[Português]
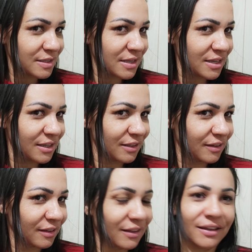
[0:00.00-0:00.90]
é,
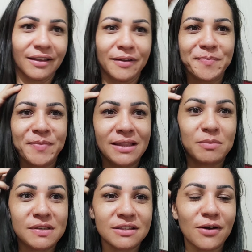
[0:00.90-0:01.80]
é
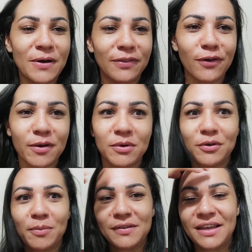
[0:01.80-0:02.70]
precisando dar um retoque, mas eu
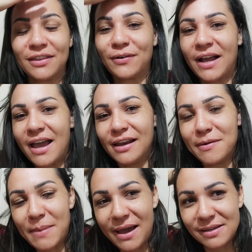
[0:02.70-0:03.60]
não posso retocar ela
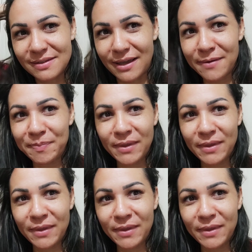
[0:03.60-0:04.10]
mais, né?